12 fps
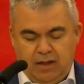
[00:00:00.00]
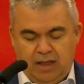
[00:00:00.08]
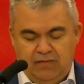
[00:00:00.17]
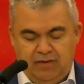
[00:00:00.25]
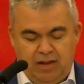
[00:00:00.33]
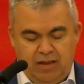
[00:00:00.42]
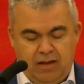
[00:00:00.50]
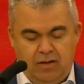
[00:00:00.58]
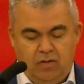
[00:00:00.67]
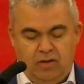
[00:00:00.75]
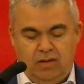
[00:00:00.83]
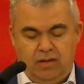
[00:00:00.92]
A diferencia
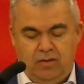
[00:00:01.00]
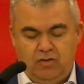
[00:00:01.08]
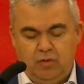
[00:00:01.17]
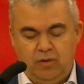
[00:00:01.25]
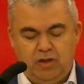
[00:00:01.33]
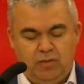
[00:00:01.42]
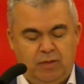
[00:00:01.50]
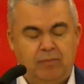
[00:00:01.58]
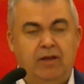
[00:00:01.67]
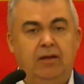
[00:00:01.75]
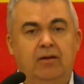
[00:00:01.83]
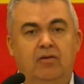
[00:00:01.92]
de lo que hicieron los gobiernos del
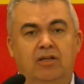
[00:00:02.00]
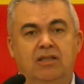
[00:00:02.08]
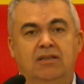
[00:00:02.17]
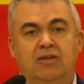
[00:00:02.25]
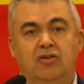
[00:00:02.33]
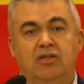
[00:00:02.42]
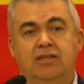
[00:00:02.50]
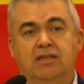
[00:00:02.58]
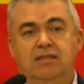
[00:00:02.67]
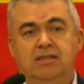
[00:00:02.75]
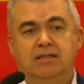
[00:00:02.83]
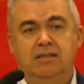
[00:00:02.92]
PP con las anteriores
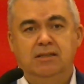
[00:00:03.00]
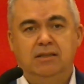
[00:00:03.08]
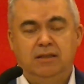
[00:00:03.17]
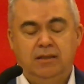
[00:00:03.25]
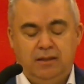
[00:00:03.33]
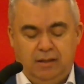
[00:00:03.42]
crisis,